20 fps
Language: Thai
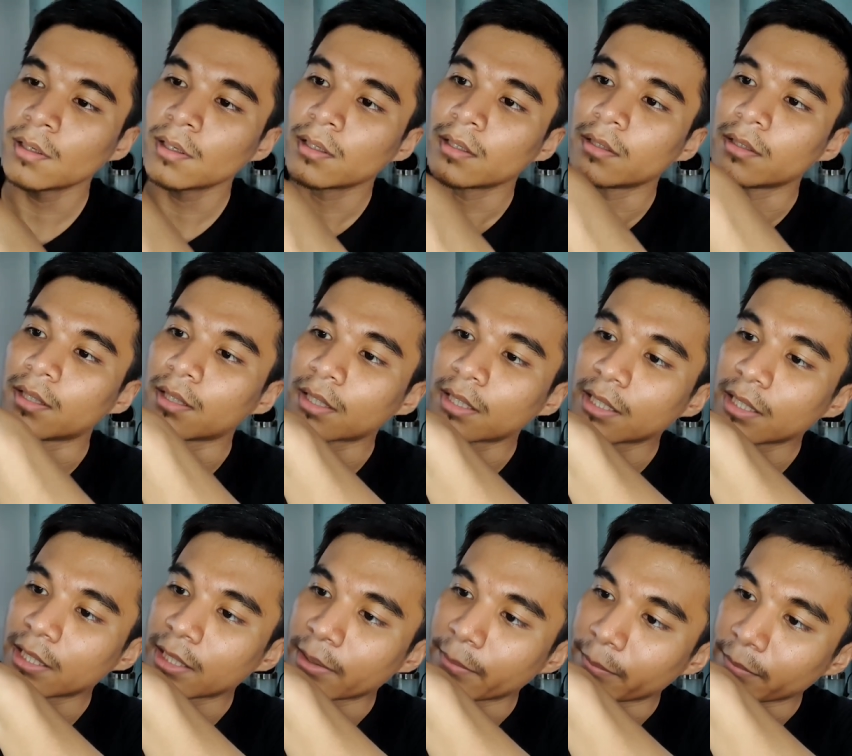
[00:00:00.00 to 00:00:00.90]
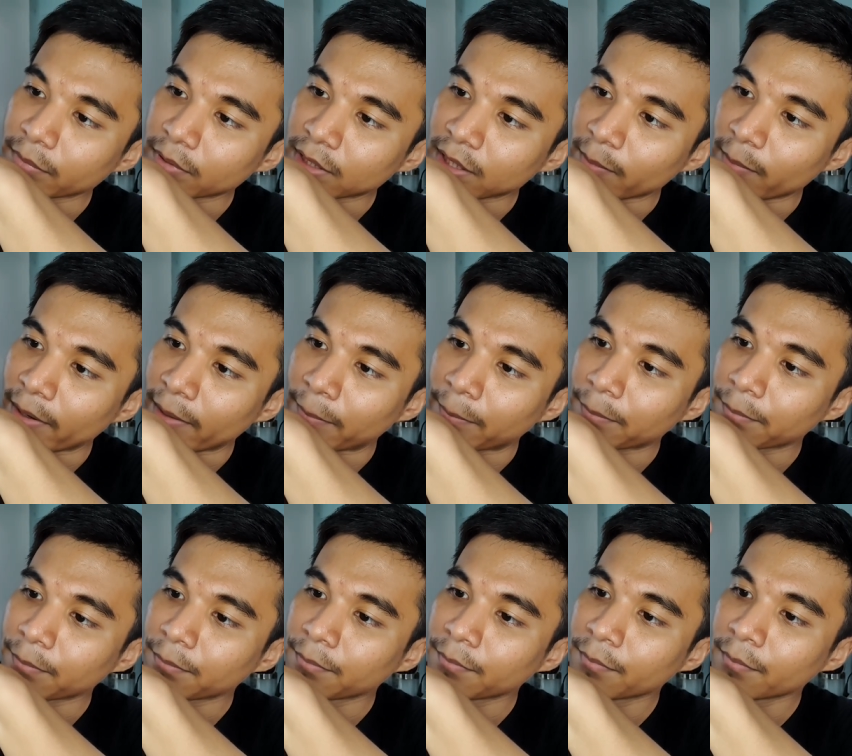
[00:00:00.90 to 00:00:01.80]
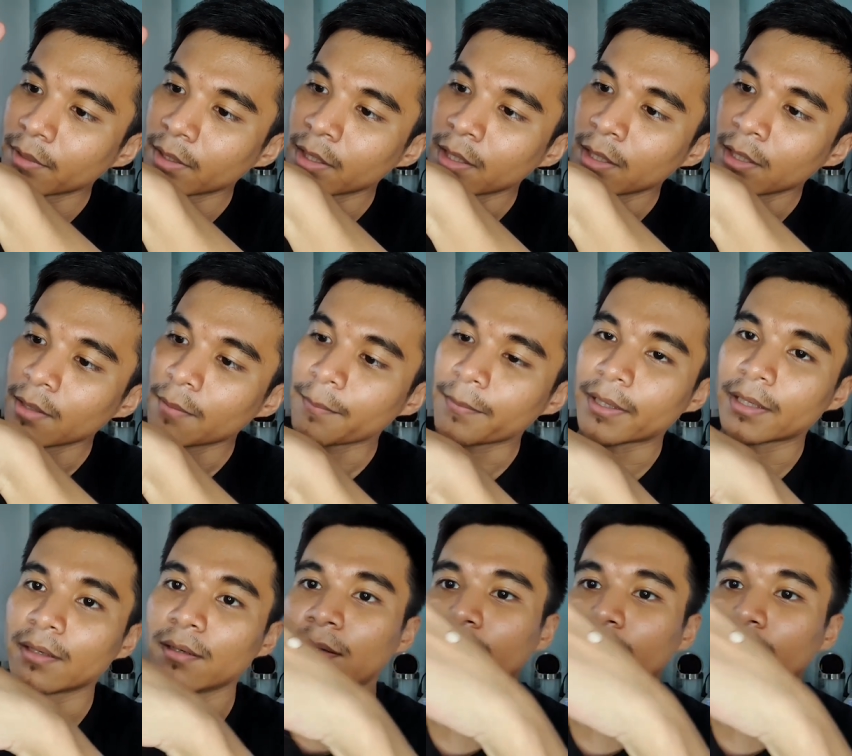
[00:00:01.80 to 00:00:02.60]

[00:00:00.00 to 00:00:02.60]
เนื้อครีมจะแบบเป็น